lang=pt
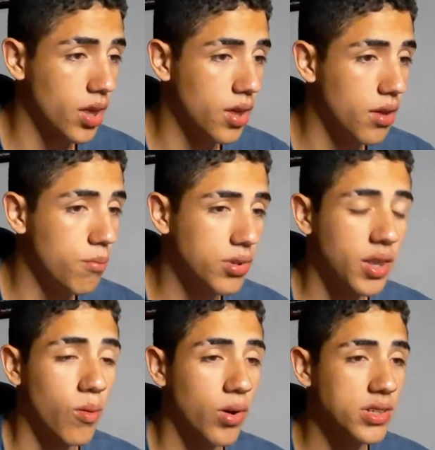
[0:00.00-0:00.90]
E
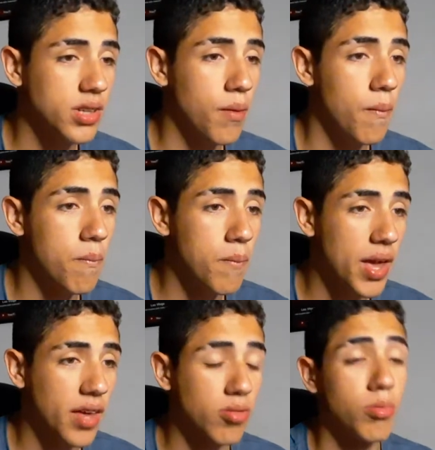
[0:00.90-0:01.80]
muita coisa
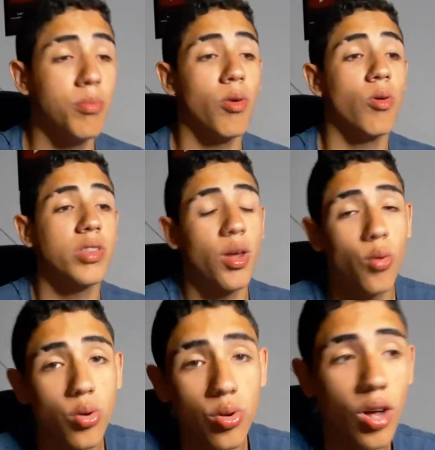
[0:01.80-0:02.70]
mesmo. O meu
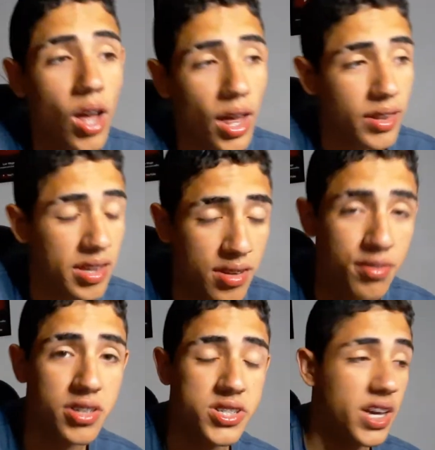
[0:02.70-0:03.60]
conteúdo desse
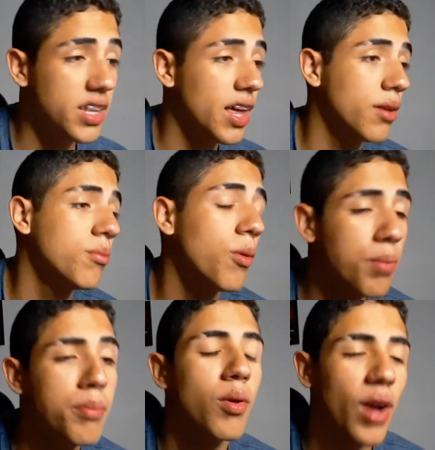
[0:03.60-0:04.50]
vídeo aí, né? Meu
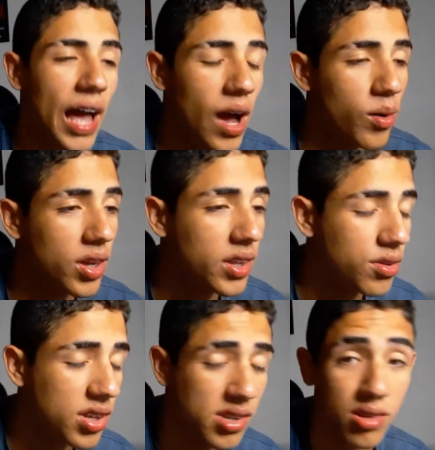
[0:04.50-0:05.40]
primeiro carro, que
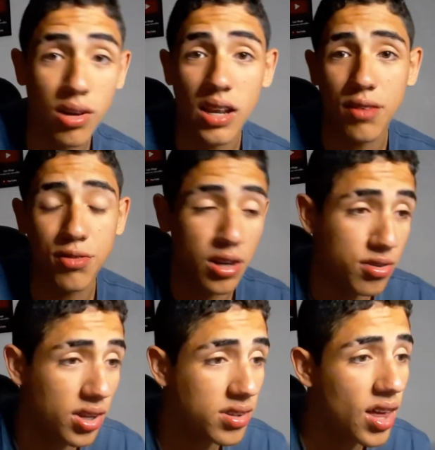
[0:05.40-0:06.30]
deu 640
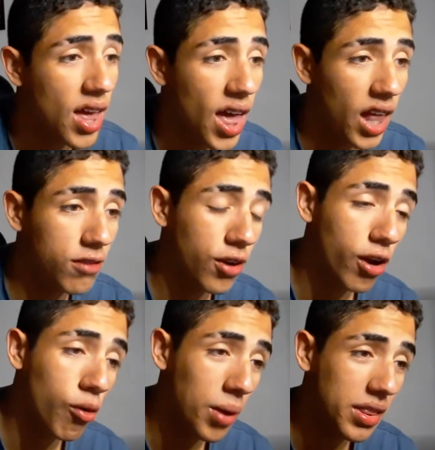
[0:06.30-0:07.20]
visualizações. Ele foi
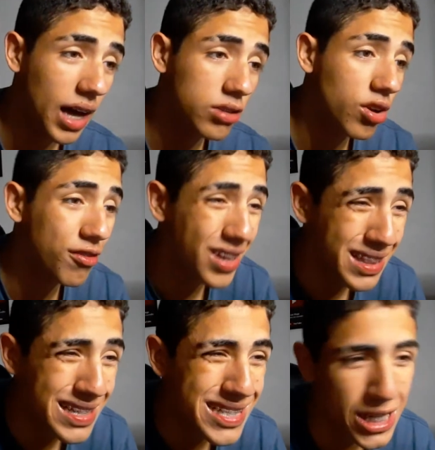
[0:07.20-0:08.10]
recomendado
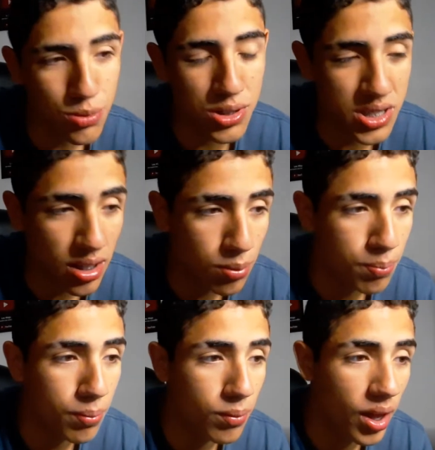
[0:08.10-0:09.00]
97%
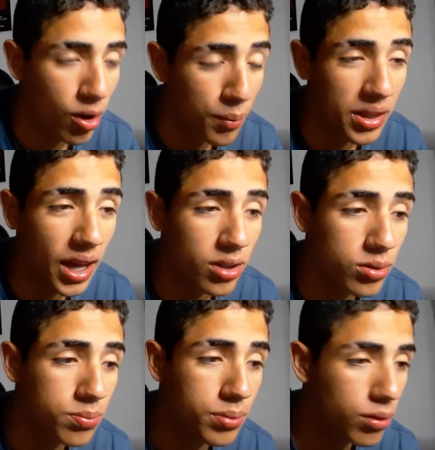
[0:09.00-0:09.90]

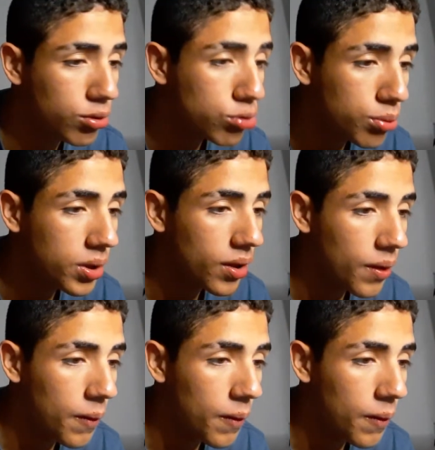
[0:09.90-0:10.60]
recomendado pelo YouTube.